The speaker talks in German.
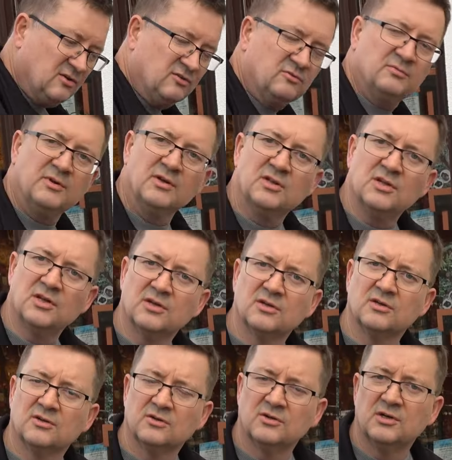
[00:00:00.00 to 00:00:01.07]
ist, wichtig
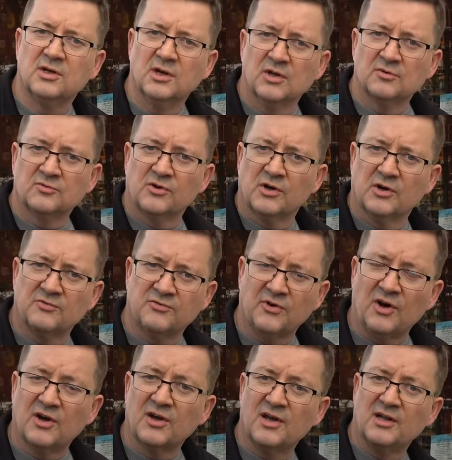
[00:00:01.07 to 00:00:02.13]
vor einen
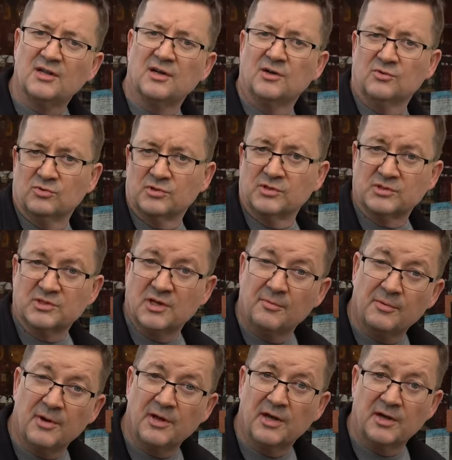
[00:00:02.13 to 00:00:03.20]
Fachhändler oder
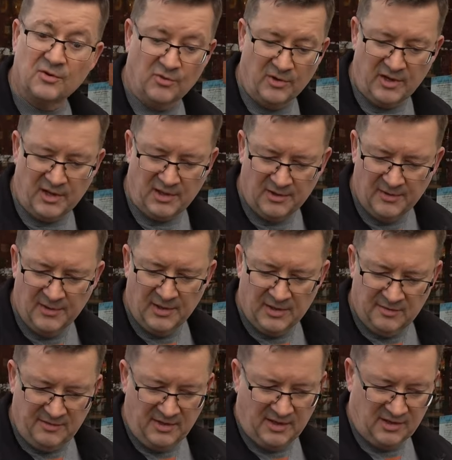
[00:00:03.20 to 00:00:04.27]
selber erneuern
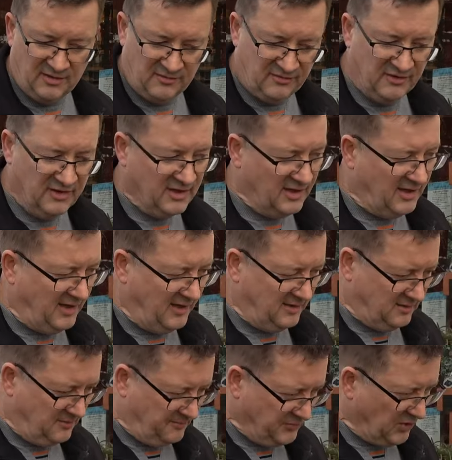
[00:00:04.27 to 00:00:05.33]
wegen der Sicherheit.
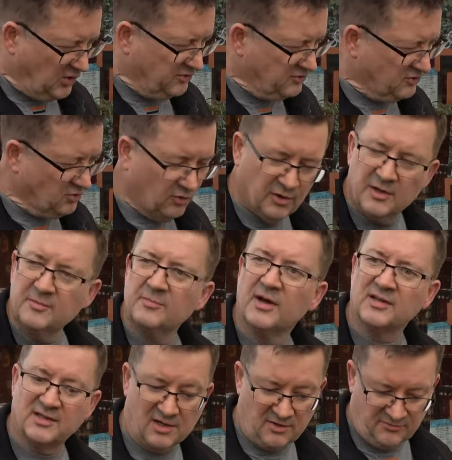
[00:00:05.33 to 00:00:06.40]
Also da
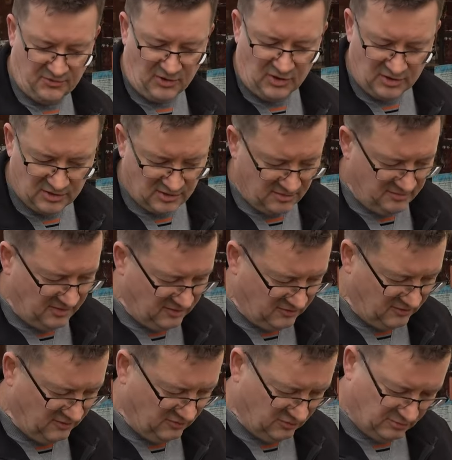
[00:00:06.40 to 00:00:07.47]
immer drauf achten, wenn
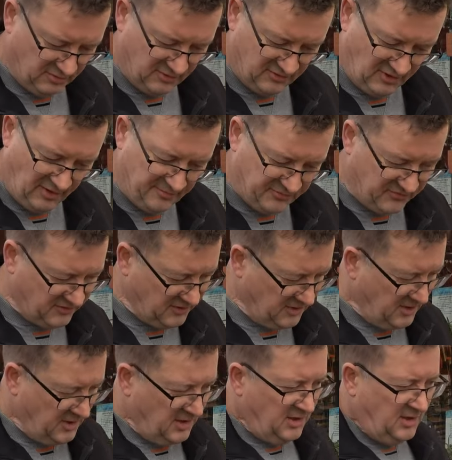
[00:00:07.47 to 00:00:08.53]
ihr sowas habt.
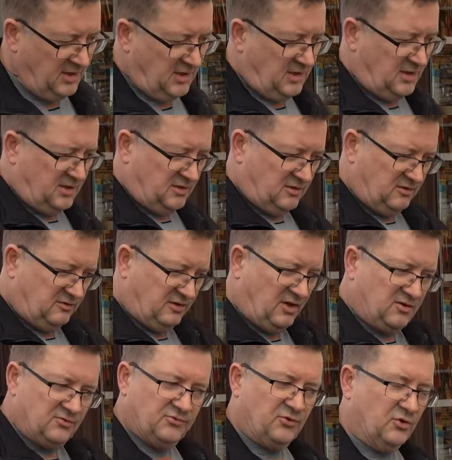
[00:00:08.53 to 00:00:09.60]
Das
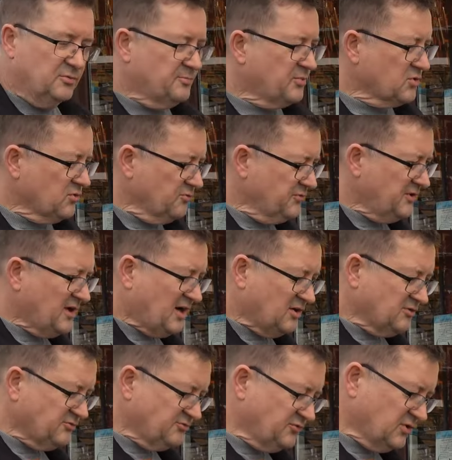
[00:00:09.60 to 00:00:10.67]
sind
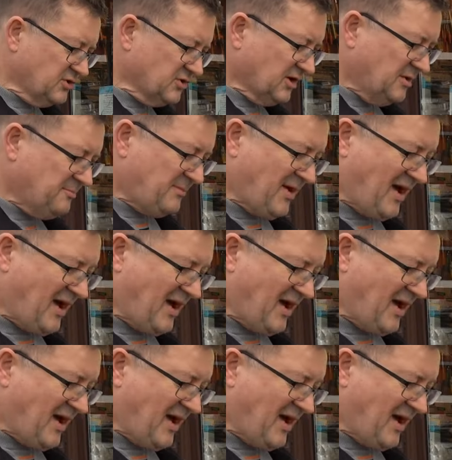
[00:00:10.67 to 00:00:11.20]
Vollprofi-Ausführungen